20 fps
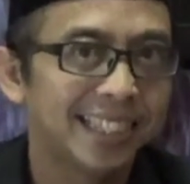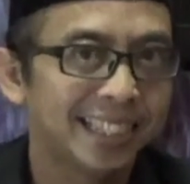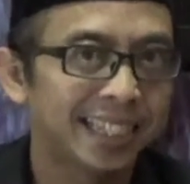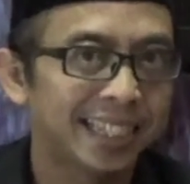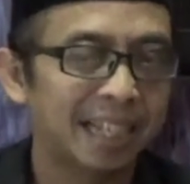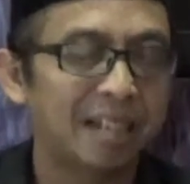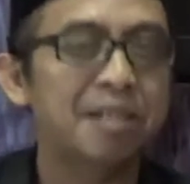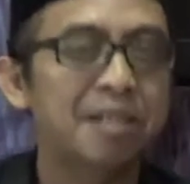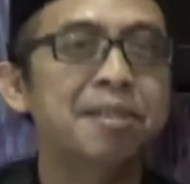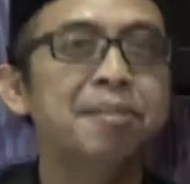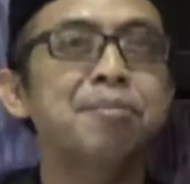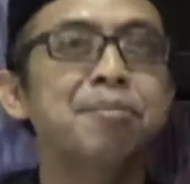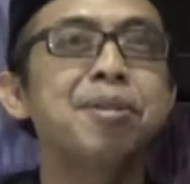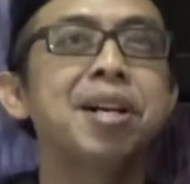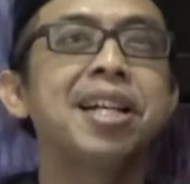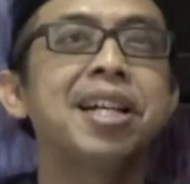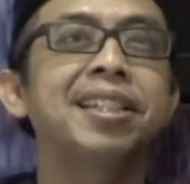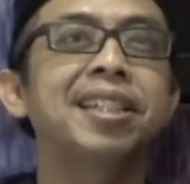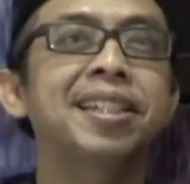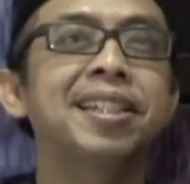kalau
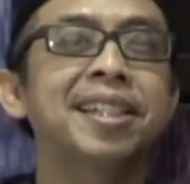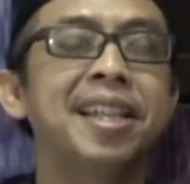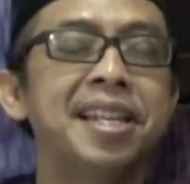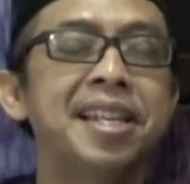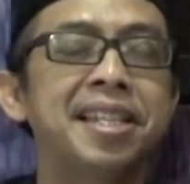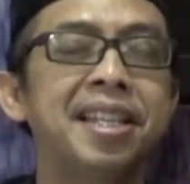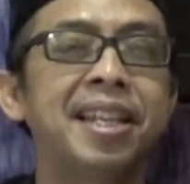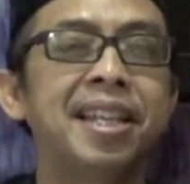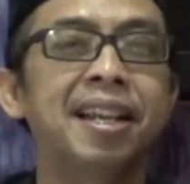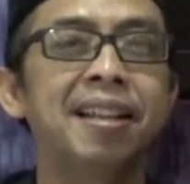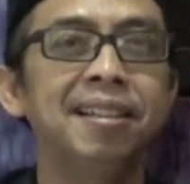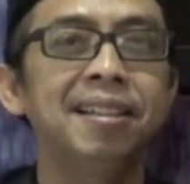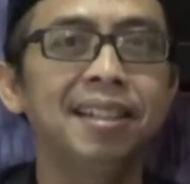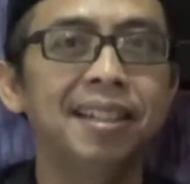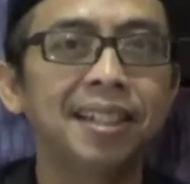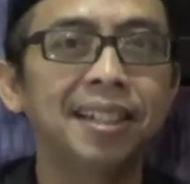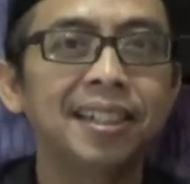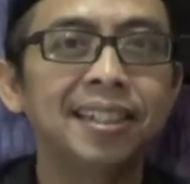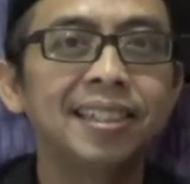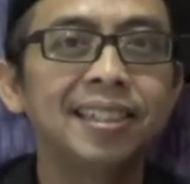semua atas seizin
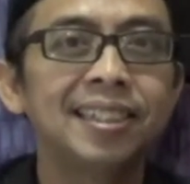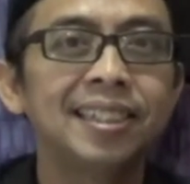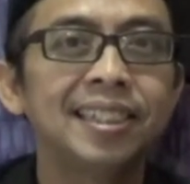Allah